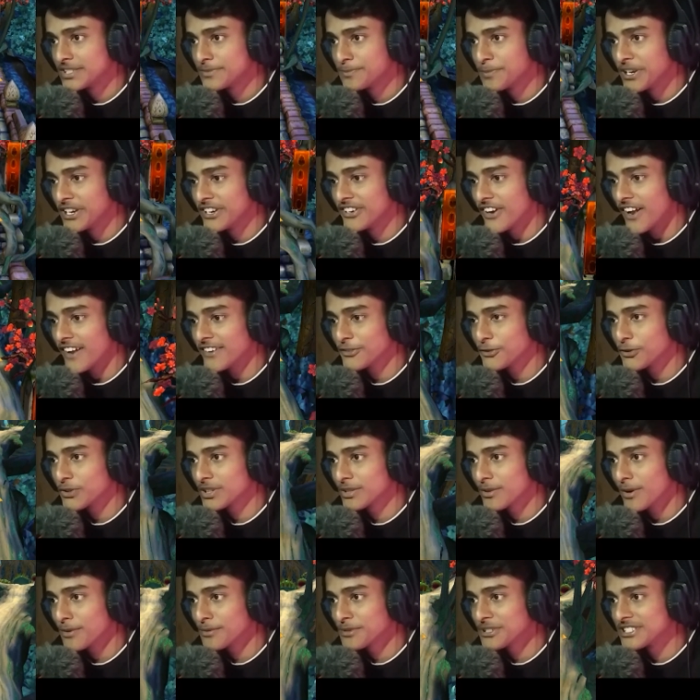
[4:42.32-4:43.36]
স্পিড রান
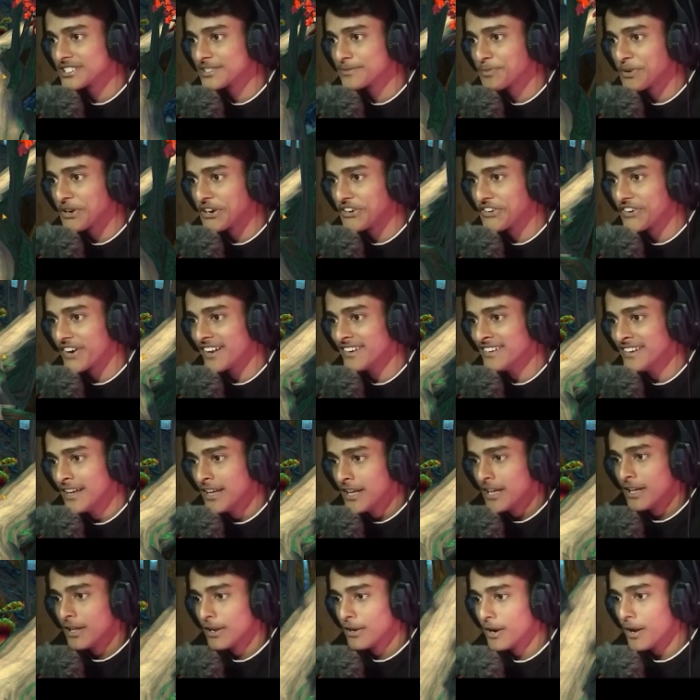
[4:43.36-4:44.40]
করতে পারবো স্পিড রান
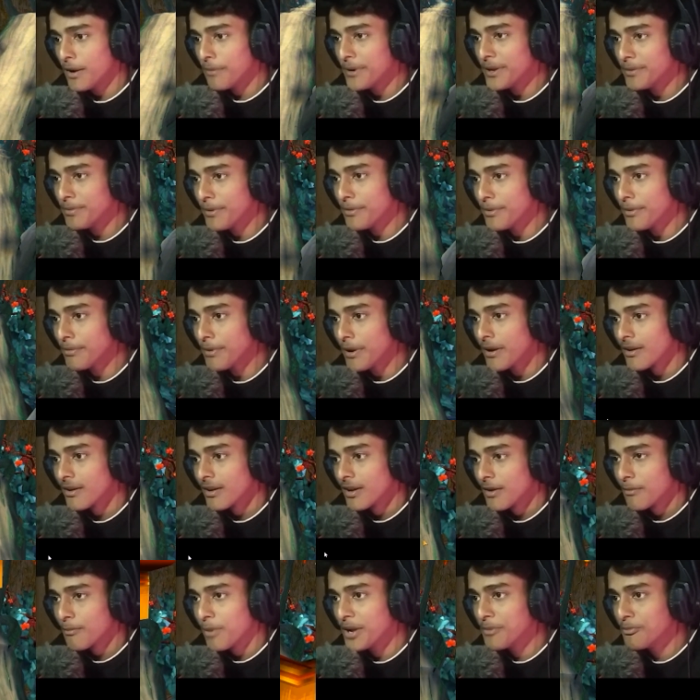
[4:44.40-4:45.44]
ভাই ভাই ভাই
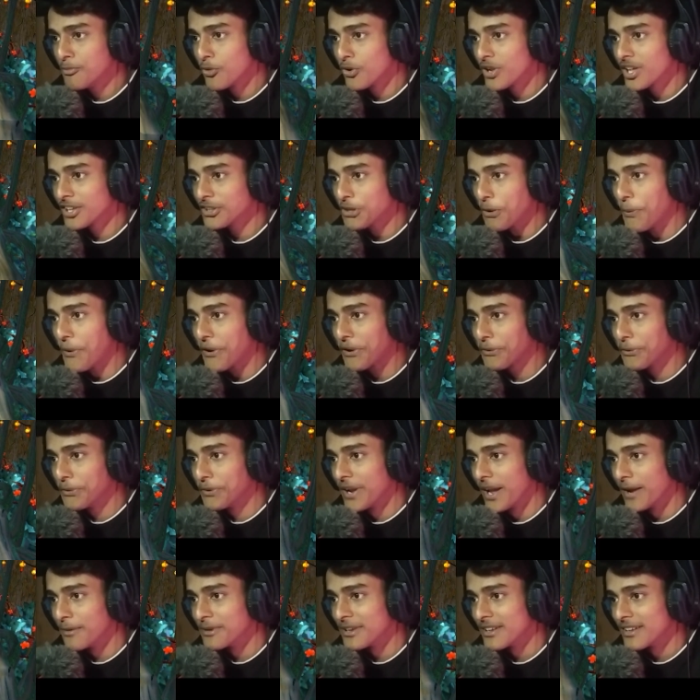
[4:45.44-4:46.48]
ভাই মরে তো
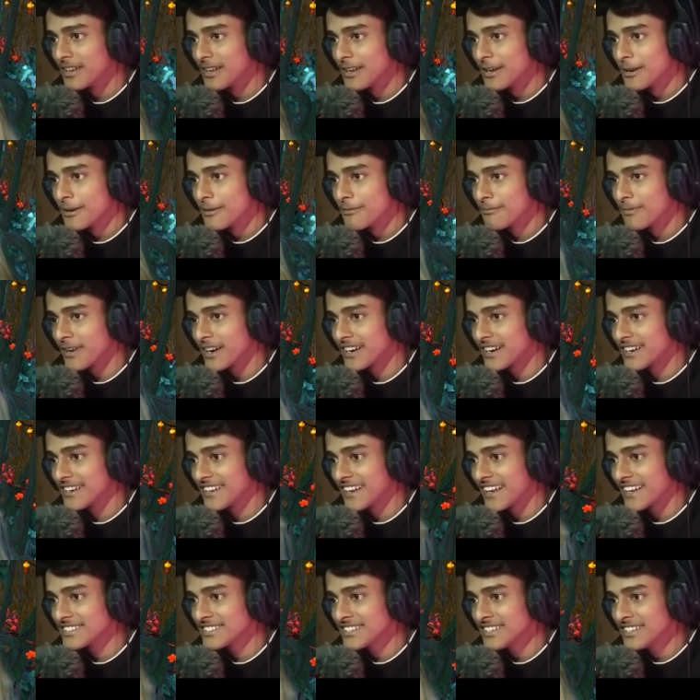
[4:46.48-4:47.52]
ফিক্ষুনি আমি বাকি
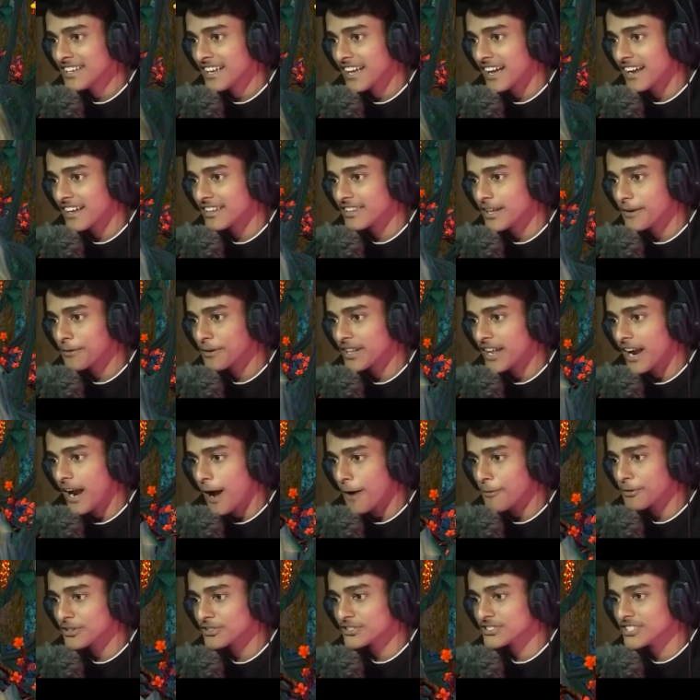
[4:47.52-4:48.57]
ঠিক আছে এখান থেকে আমাদের
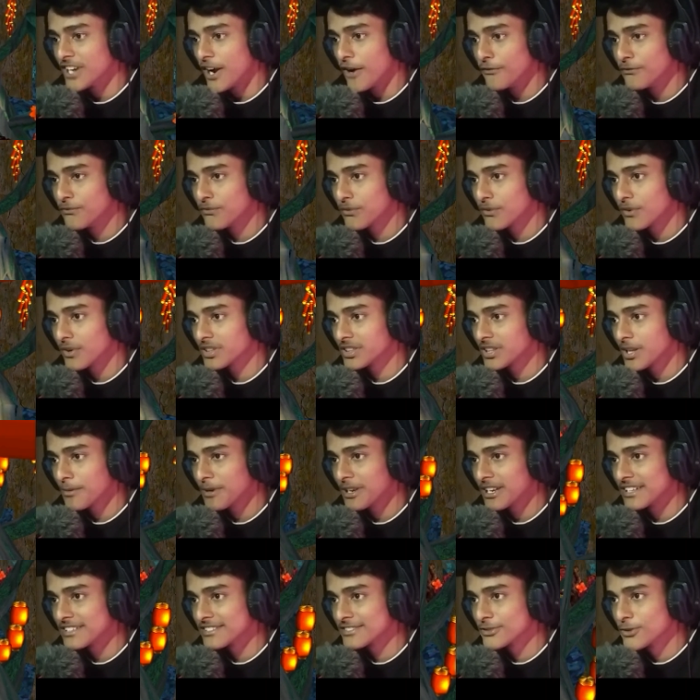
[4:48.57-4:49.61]
আবারও জাম্প করতে
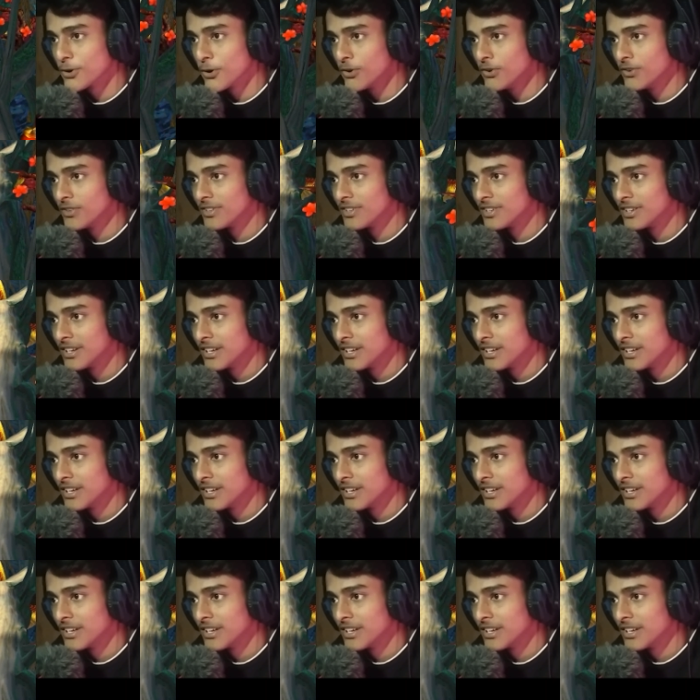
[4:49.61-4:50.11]
হবে লেস গো